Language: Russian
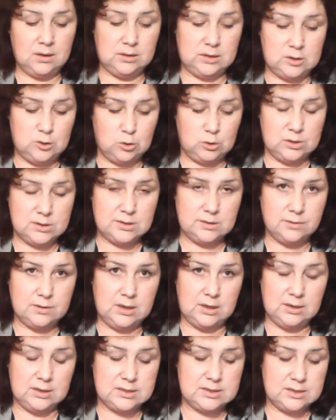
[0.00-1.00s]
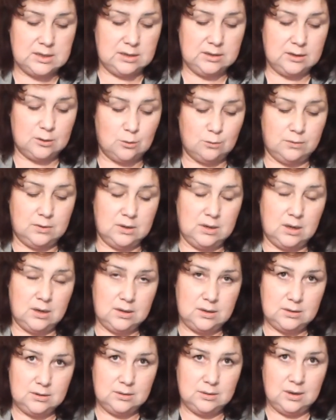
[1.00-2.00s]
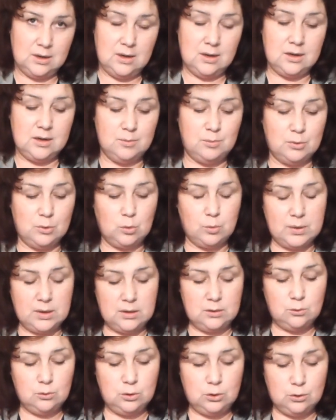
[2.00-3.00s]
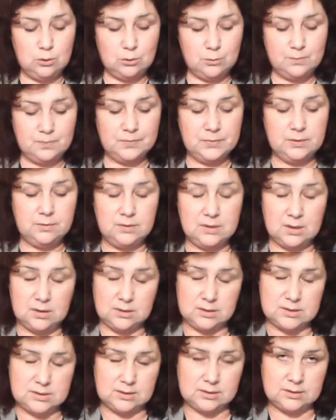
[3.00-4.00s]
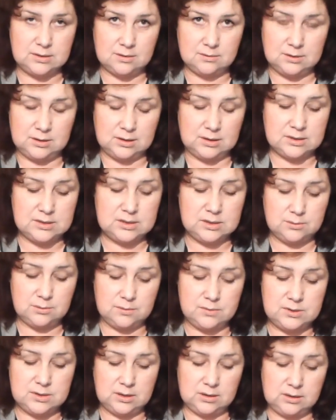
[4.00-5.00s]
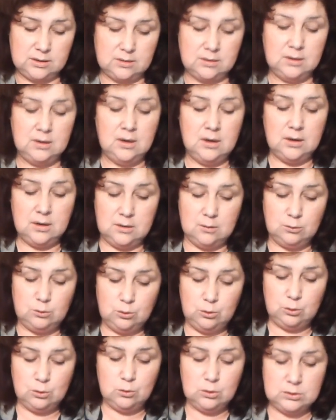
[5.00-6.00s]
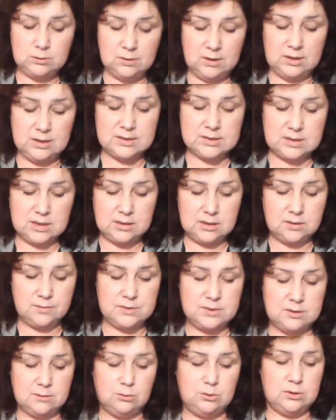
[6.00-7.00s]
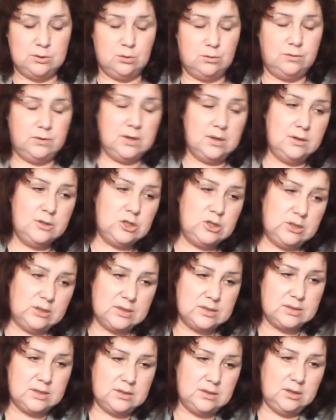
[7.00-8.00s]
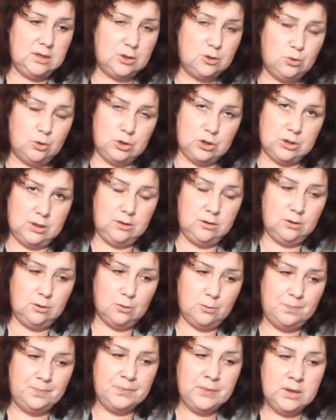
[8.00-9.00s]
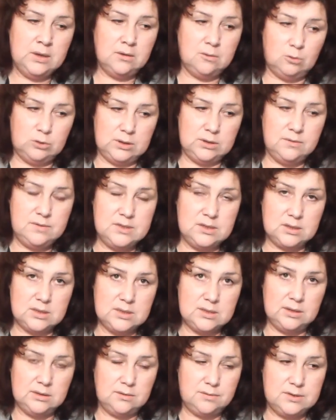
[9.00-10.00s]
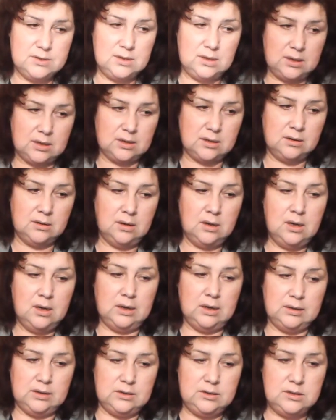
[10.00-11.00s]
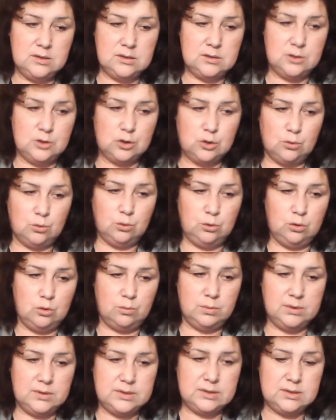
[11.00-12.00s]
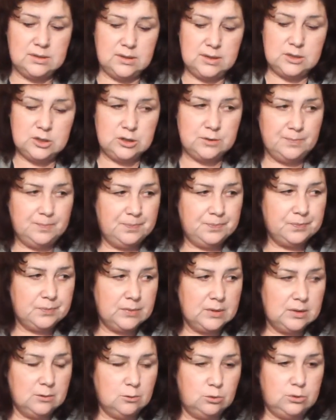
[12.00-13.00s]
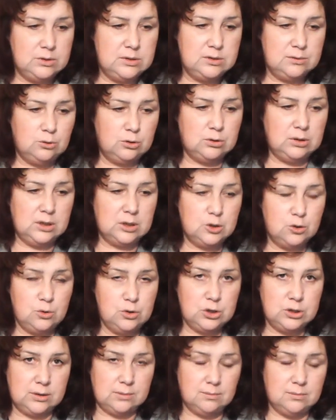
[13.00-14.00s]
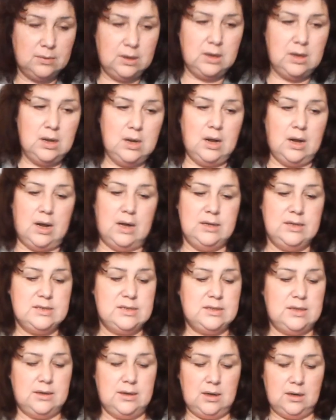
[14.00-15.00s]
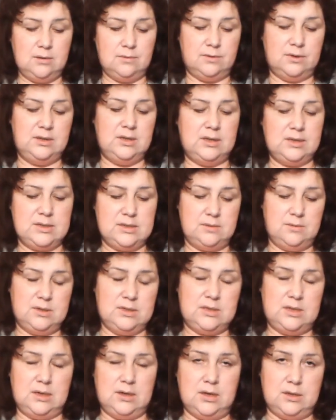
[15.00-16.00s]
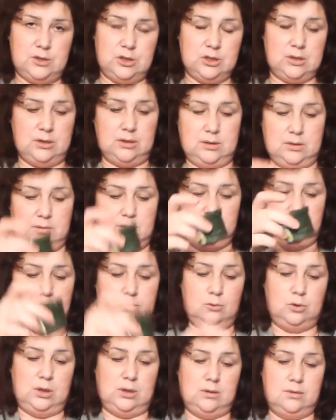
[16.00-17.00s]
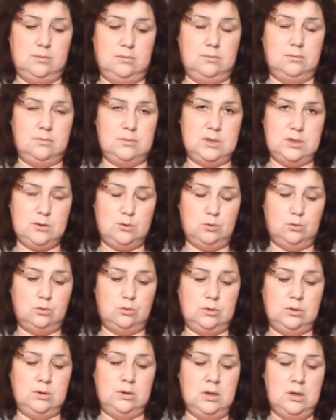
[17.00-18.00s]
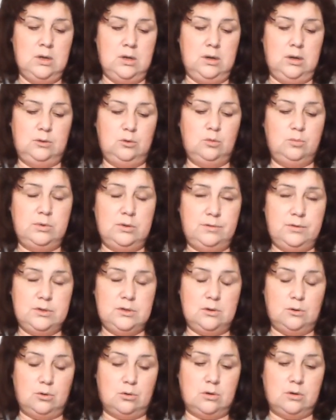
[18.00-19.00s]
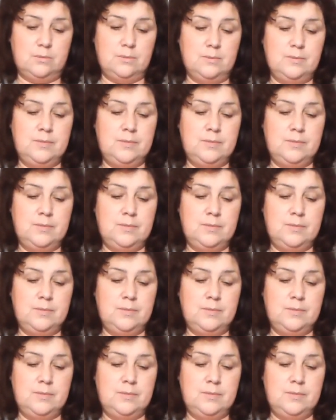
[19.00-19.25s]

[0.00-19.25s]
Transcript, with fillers: я еще ездила в коллекционера в Волгоград и покупала у нее фиалки сортовые, красивые всякие. И вот у нее, у этого коллекционера, все вот эти вот фиалочки, это, кстати, горшочек от нее, вот они все росли на фитилях. Единственное, что у нее был стеллаж, вот эти вот горшочки, они стояли в одноразовых стаканчиках, вот так, засунуты. И тут был фитилек.